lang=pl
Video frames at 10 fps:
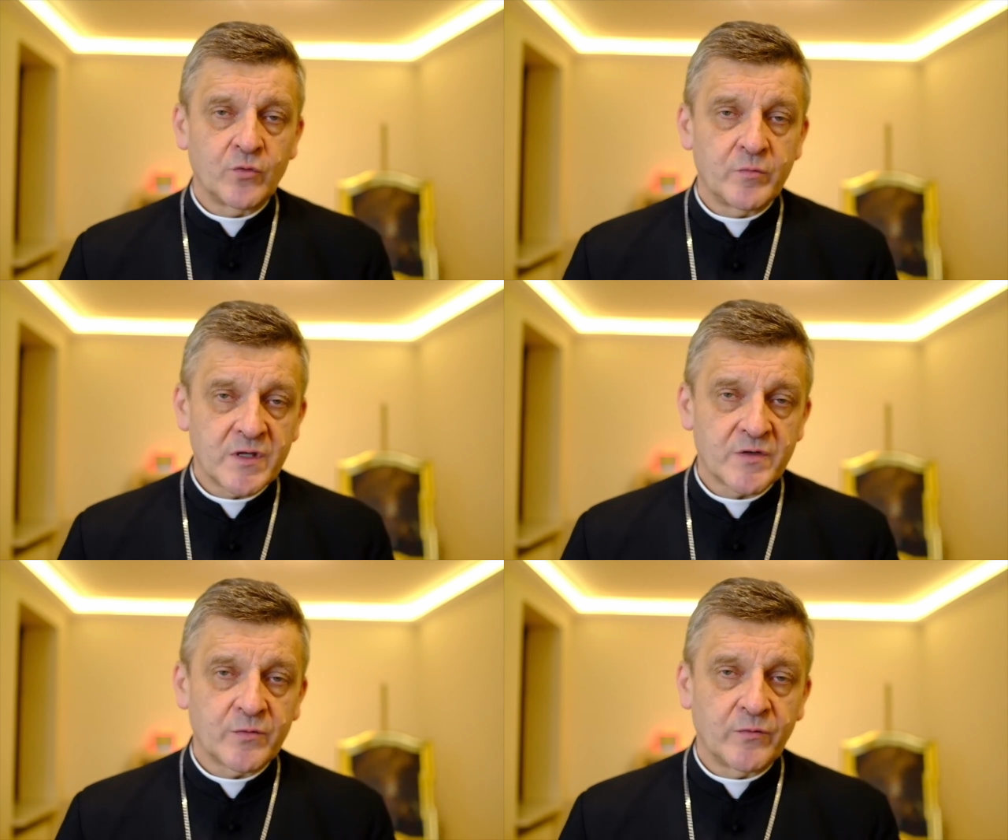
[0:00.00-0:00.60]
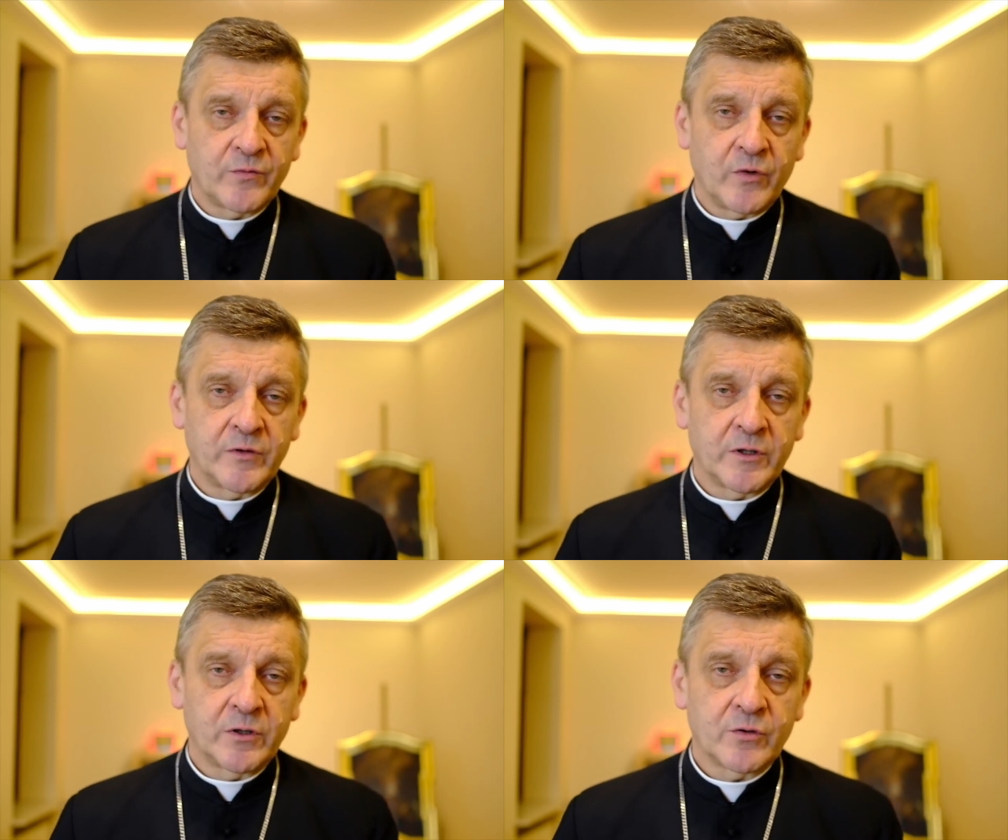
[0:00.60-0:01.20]
umysłów
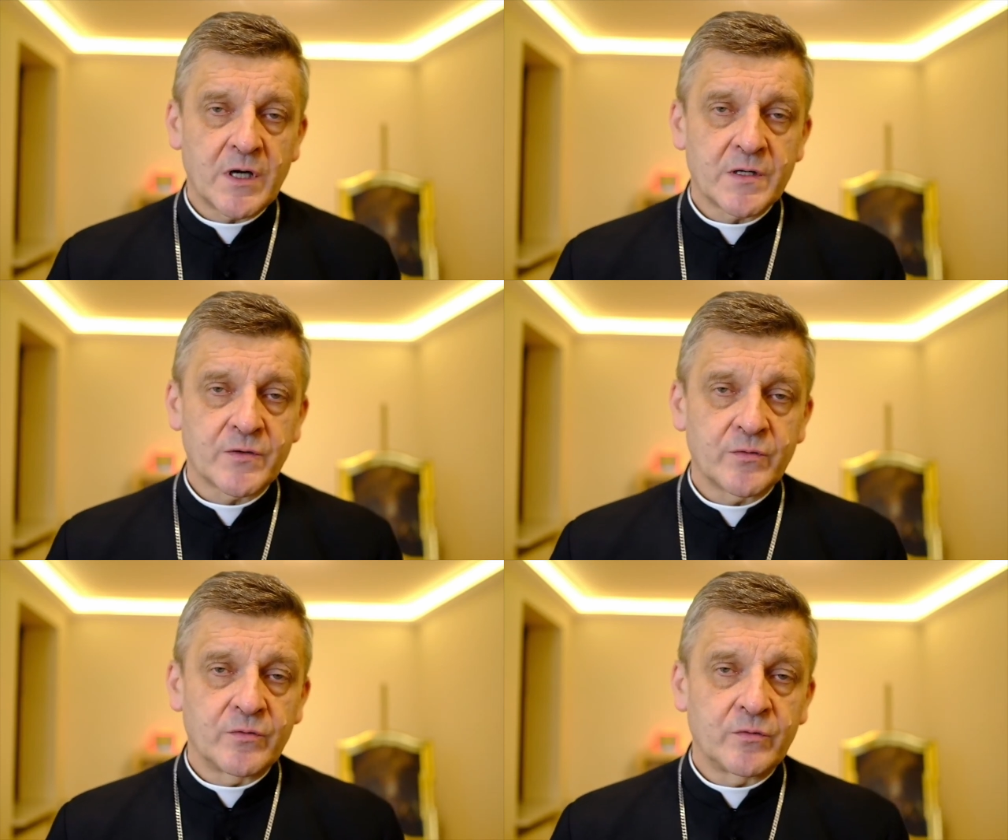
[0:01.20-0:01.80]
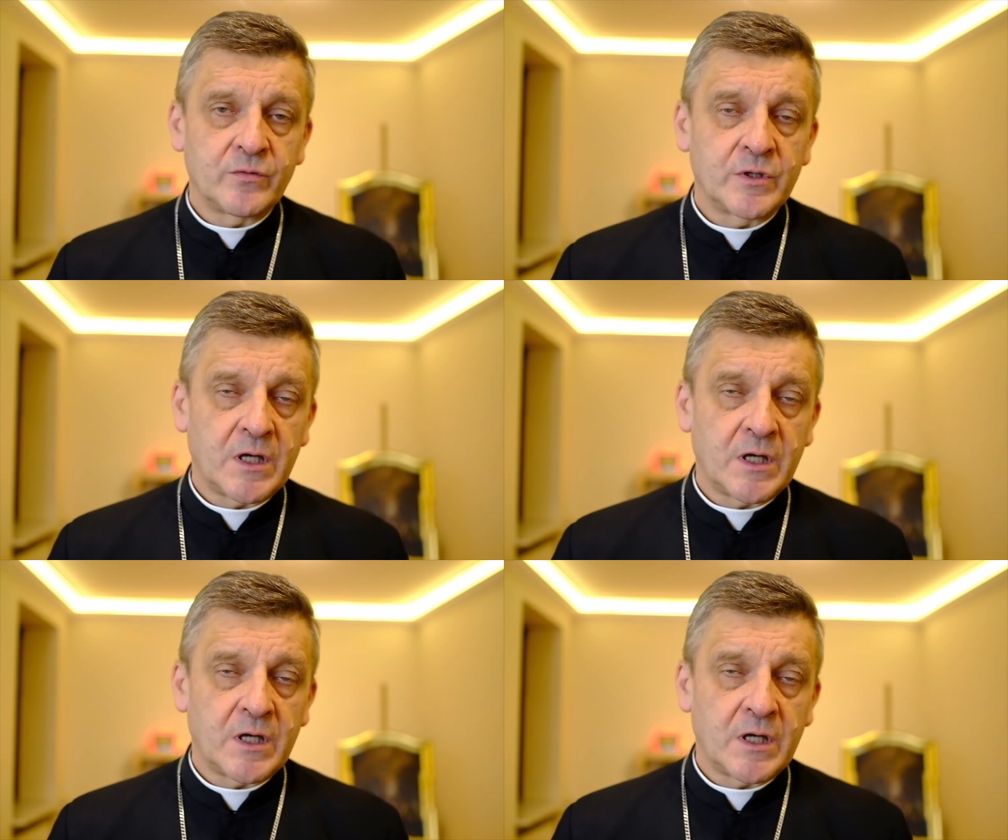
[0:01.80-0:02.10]
owego czasu,